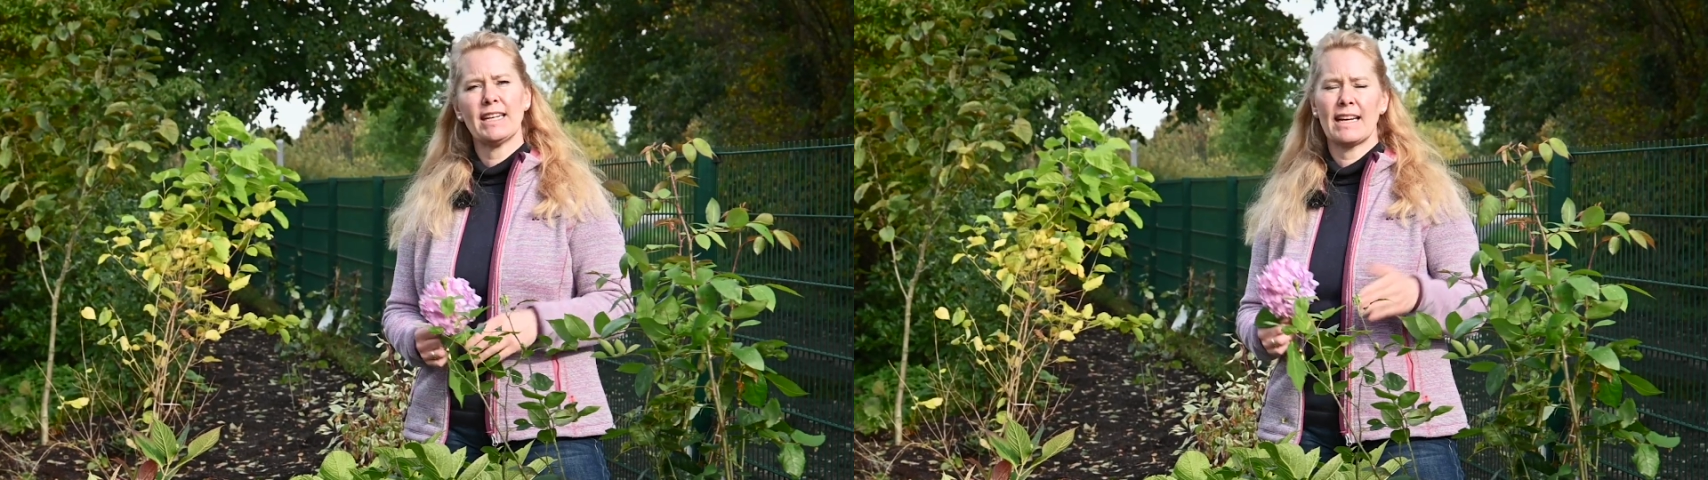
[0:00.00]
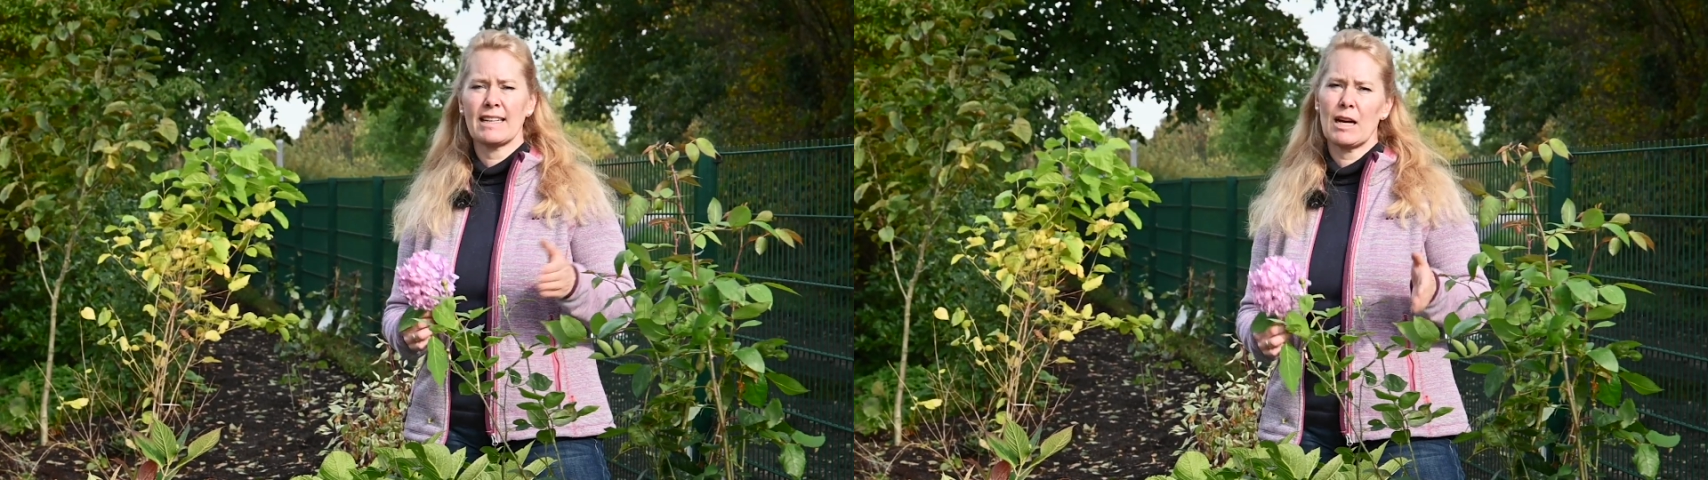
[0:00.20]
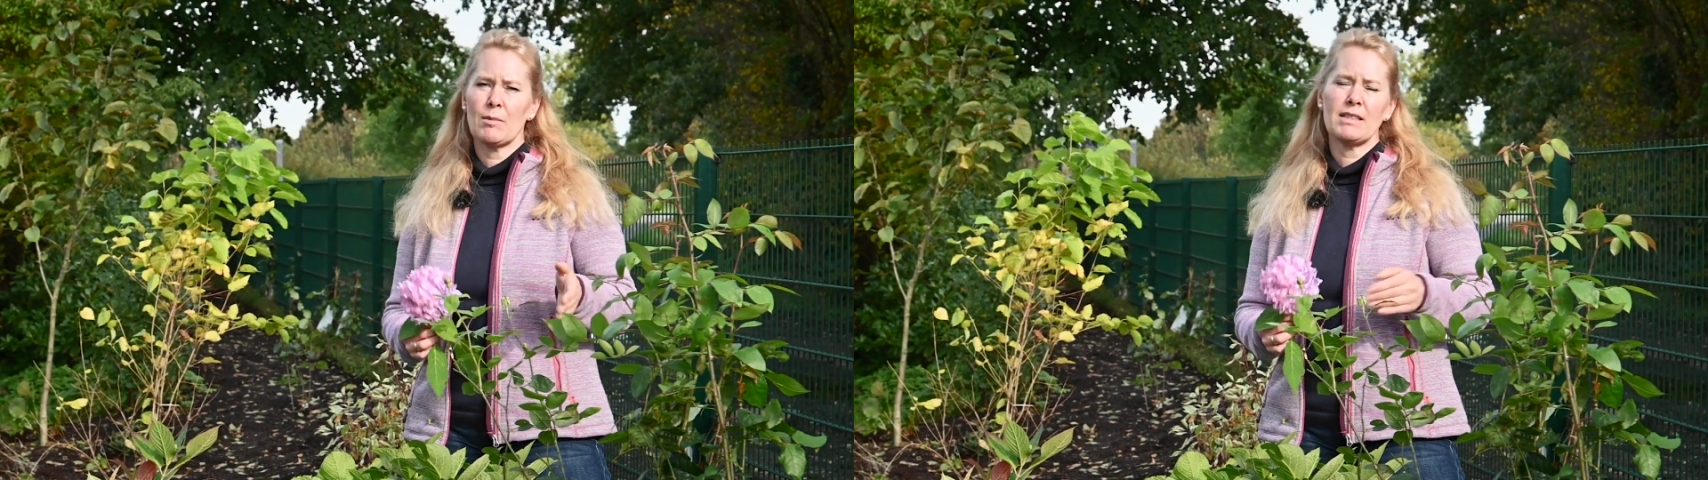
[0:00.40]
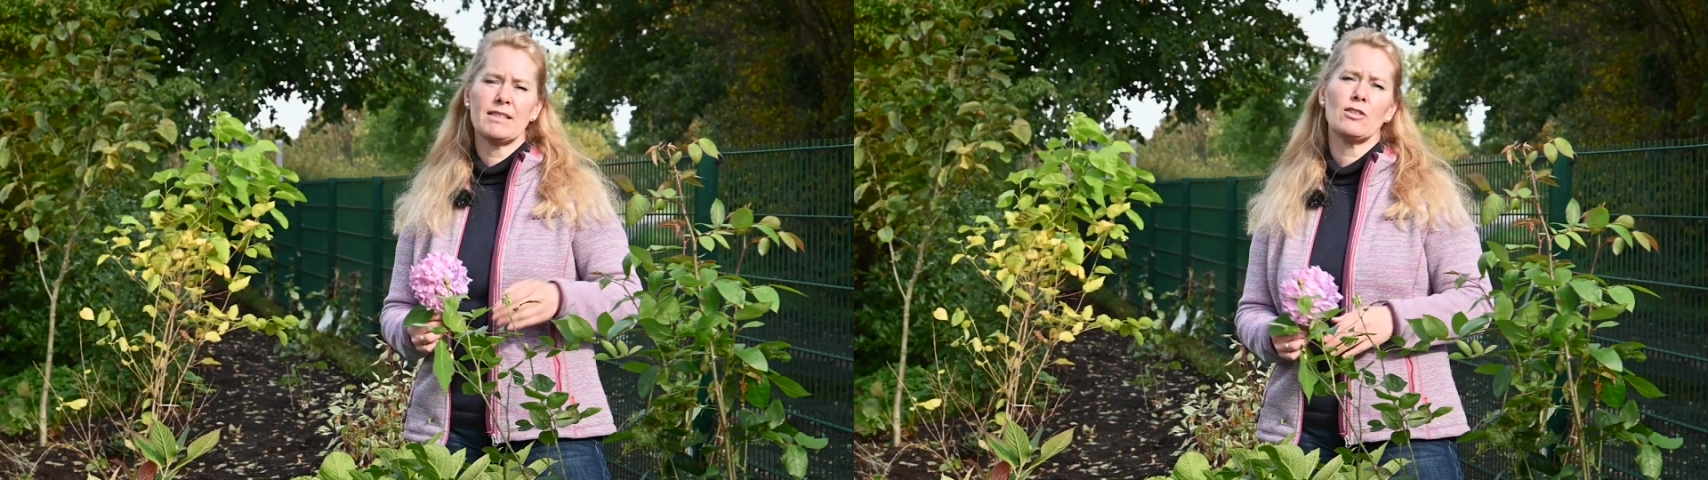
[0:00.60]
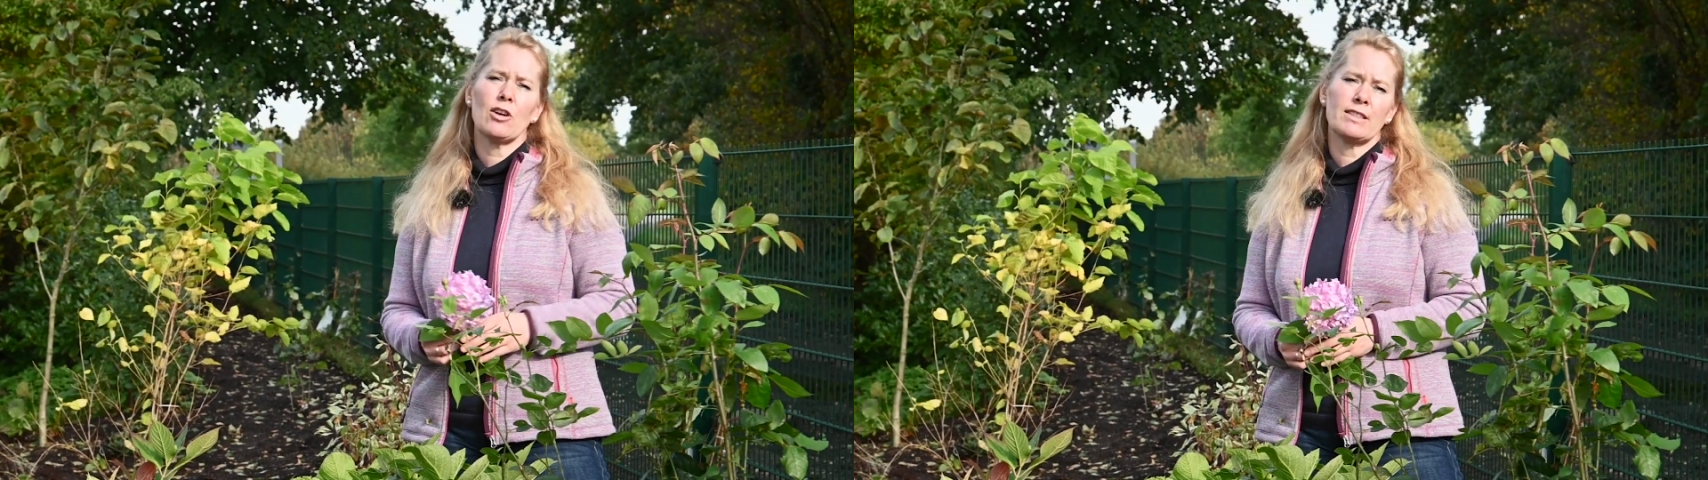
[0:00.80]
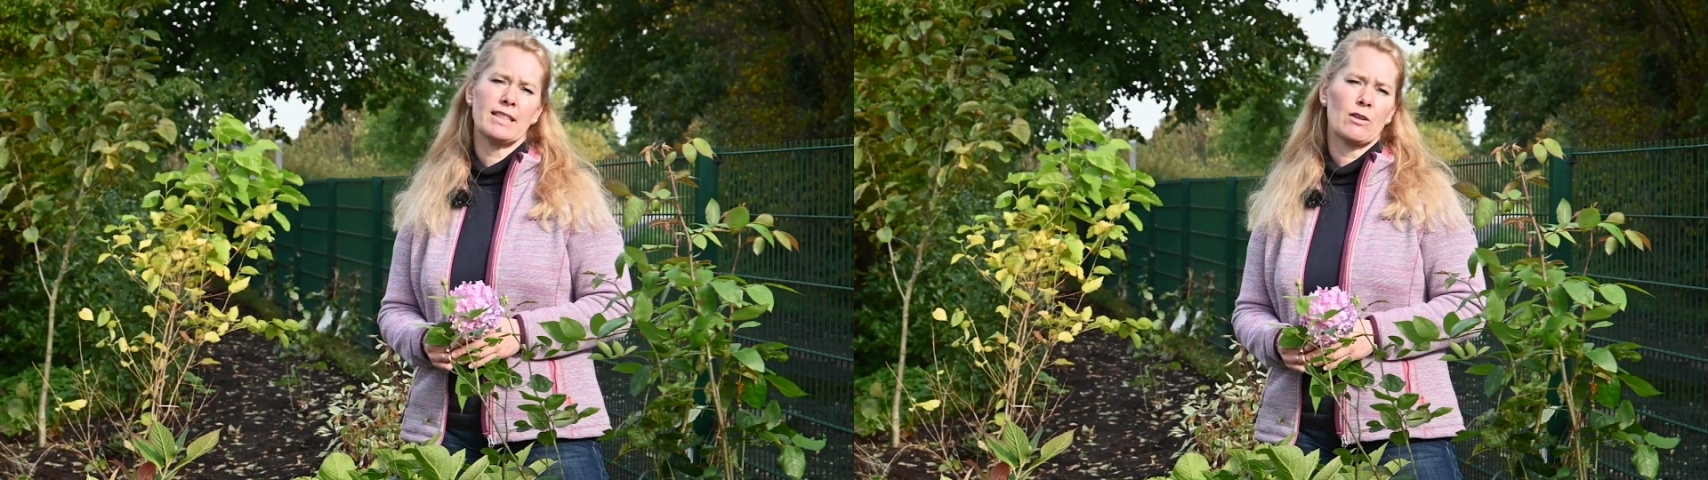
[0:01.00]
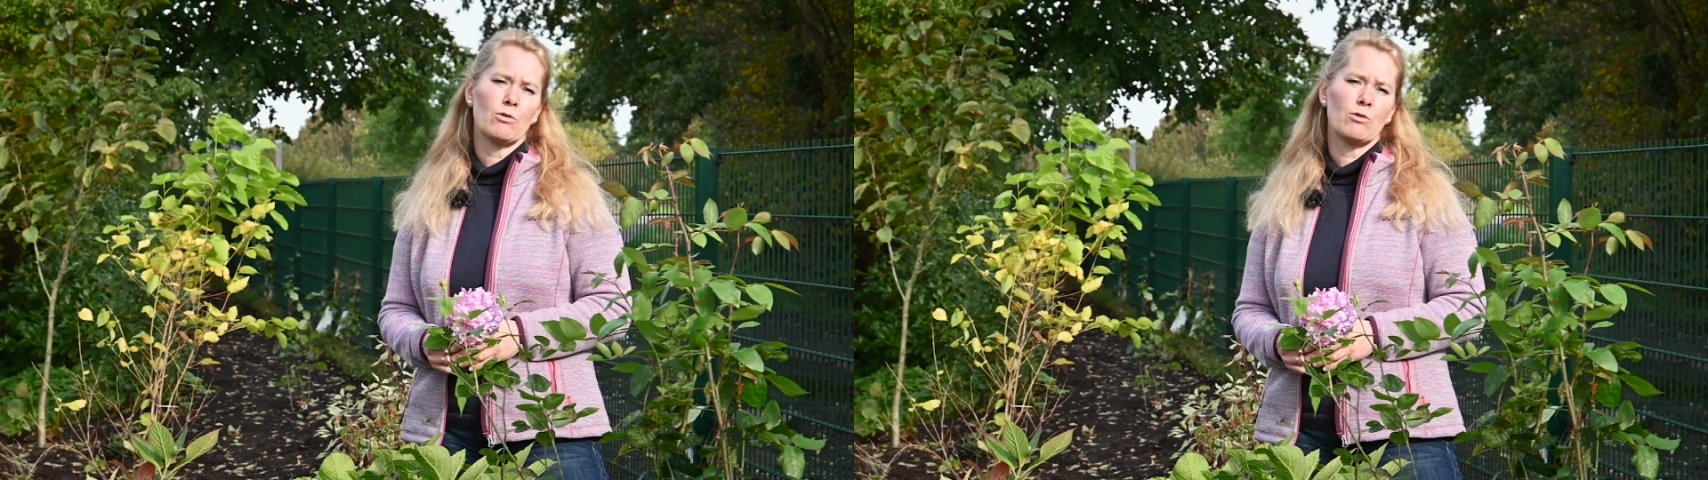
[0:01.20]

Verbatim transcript: dann kann man sie noch sehr